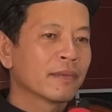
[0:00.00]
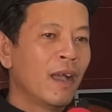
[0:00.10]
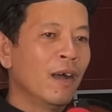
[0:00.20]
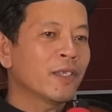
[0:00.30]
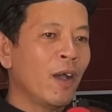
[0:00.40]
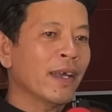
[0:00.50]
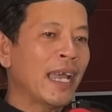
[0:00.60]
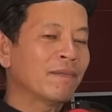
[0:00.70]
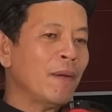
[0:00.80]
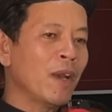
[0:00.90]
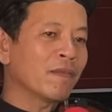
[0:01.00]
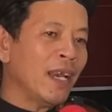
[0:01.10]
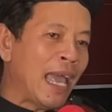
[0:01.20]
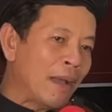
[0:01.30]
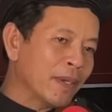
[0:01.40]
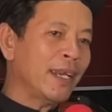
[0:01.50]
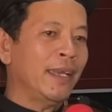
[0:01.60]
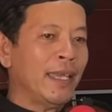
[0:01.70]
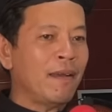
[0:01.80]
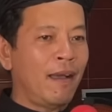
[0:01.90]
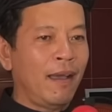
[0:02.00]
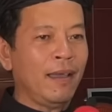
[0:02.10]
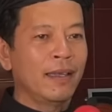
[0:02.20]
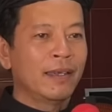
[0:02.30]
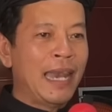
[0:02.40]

họ cho rằng pháp luật phải làm cái này theo họ